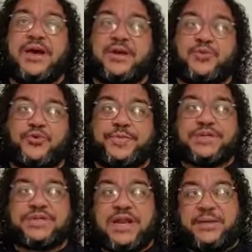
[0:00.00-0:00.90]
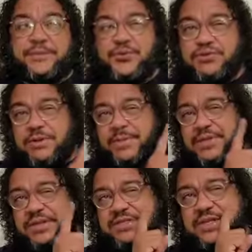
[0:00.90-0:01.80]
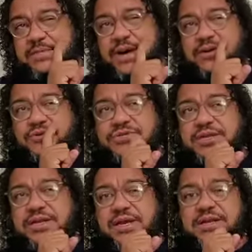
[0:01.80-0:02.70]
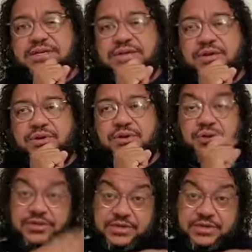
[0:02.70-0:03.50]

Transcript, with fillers: Algunos pensarán, posiblemente este Marco sería el que salió,